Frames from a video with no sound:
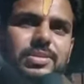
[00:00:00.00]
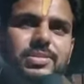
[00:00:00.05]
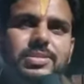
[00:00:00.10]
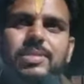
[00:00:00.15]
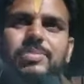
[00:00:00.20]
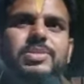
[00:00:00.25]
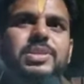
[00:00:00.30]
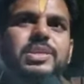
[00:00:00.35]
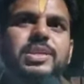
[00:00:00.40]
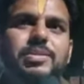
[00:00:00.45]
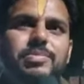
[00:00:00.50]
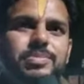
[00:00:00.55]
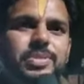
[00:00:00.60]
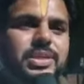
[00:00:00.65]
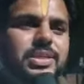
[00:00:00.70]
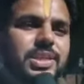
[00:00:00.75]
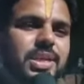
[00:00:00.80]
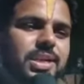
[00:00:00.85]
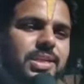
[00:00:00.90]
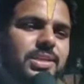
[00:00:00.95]
शब्द कम पड़
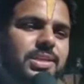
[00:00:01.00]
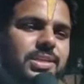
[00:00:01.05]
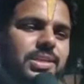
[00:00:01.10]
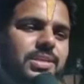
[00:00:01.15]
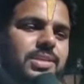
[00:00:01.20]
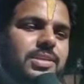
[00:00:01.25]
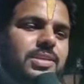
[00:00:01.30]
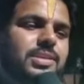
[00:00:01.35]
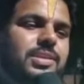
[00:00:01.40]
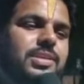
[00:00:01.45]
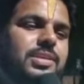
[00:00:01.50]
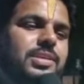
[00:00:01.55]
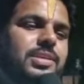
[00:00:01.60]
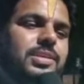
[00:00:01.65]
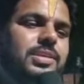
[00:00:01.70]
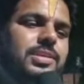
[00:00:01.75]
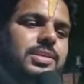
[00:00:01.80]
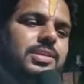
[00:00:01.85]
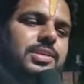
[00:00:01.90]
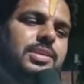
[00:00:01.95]
जाएंगे
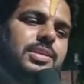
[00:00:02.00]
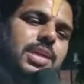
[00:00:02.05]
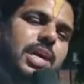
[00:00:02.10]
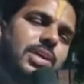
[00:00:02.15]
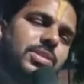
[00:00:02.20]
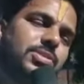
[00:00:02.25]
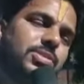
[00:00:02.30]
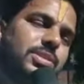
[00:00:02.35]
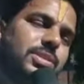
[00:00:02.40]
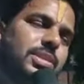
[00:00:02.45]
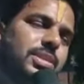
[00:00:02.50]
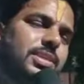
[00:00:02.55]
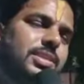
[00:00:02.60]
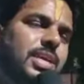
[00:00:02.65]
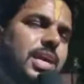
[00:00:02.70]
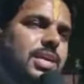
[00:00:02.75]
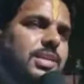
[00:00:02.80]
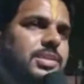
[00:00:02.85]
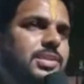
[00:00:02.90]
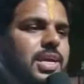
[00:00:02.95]
ये ठाकुर जी की
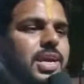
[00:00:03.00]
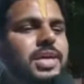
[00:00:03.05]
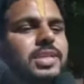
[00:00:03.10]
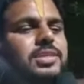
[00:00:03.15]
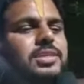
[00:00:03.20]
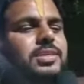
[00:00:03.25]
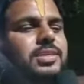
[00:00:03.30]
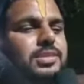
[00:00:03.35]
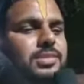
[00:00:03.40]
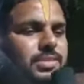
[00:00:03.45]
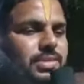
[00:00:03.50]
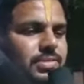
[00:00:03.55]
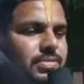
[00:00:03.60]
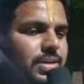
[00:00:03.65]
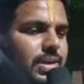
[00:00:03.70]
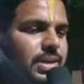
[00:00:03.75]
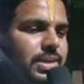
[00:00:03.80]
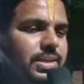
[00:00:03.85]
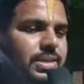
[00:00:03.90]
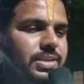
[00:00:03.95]
साक्षात
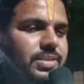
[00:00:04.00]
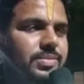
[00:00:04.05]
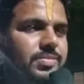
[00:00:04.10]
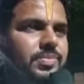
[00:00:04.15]
सेवा है